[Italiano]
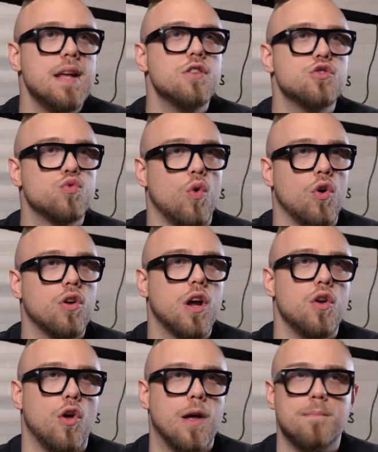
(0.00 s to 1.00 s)
il suono
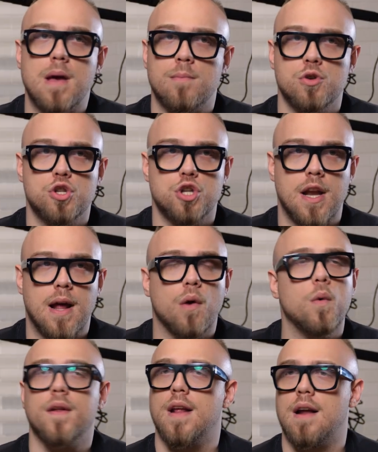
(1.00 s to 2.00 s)
che noi abbiamo in scena,
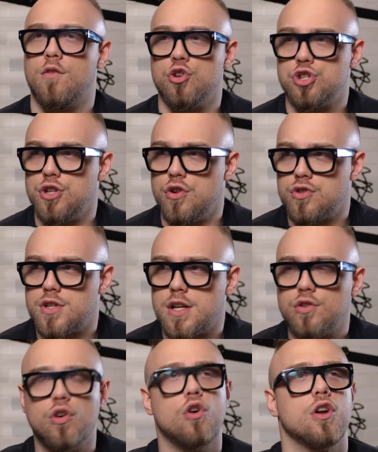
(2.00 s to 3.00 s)
quindi la voce dei nostri
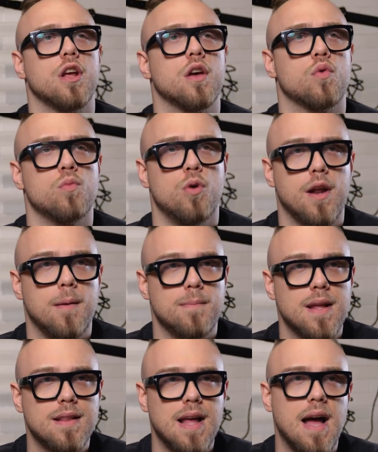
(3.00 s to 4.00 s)
attori, i rumori
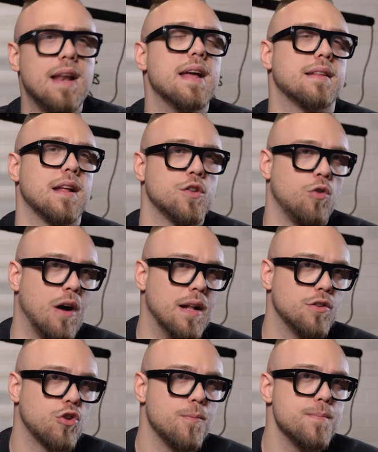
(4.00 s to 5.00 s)
ambientali e tanto
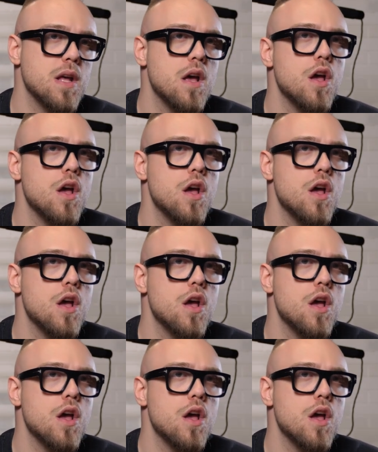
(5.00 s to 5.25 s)
altro.